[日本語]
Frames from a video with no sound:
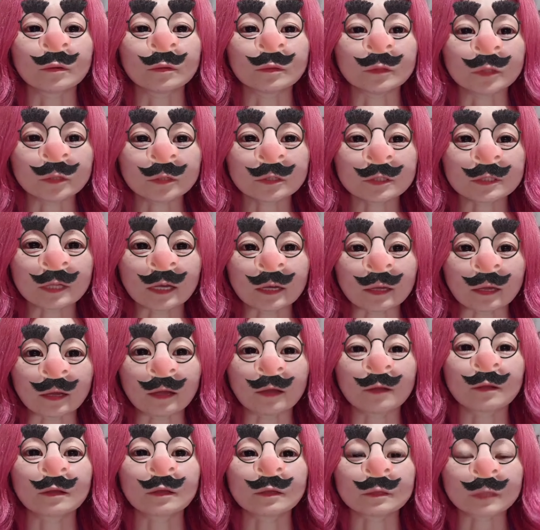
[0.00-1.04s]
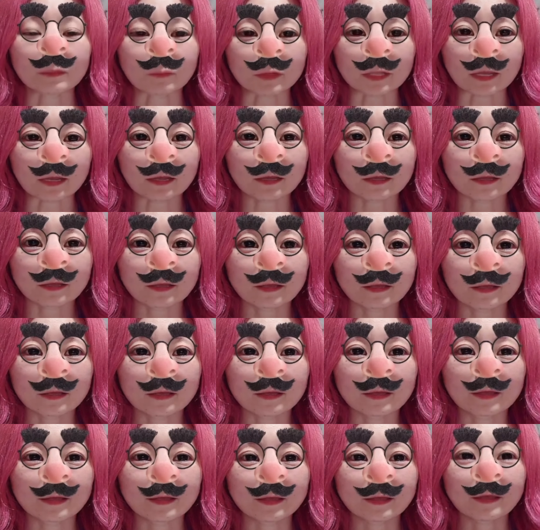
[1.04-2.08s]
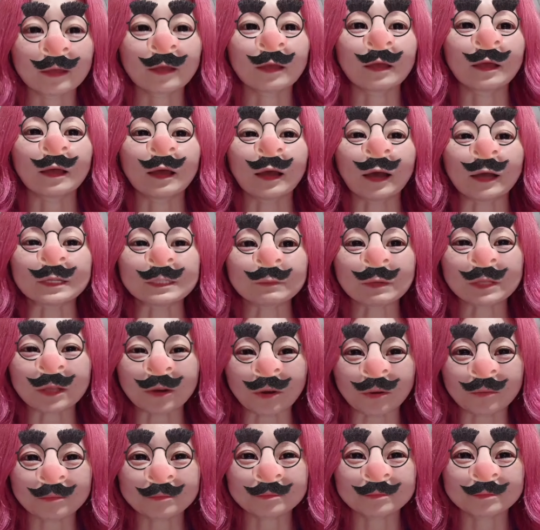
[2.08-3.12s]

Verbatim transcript: ニュースター、まで初めての